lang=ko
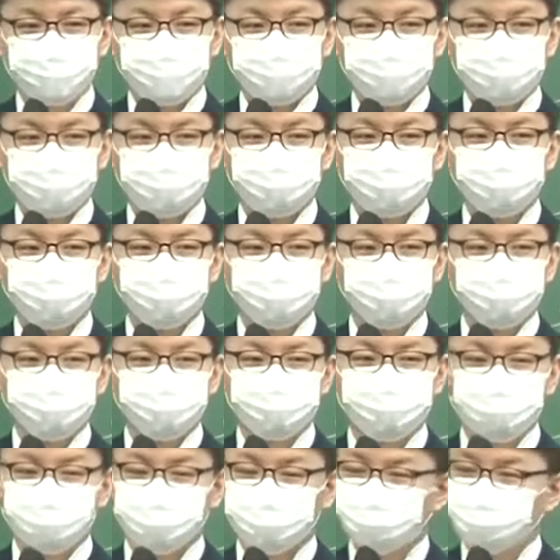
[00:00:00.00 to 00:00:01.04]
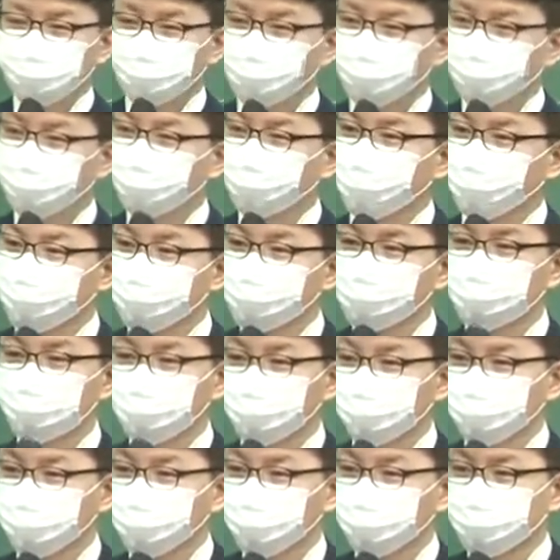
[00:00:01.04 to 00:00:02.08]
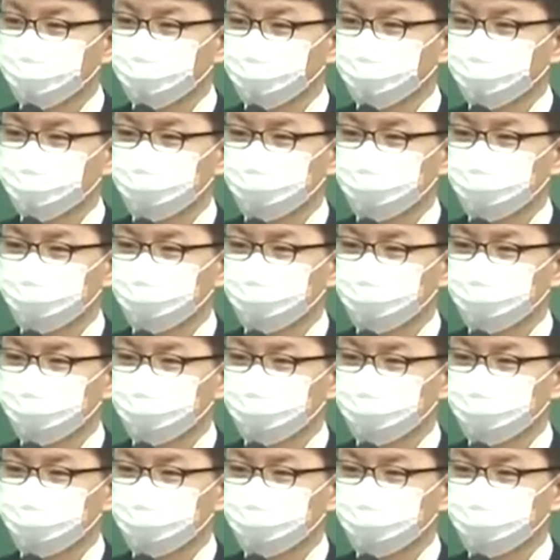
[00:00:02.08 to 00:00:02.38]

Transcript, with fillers: 진도별 문제를 꼭 같이 풀어보셔야 돼요.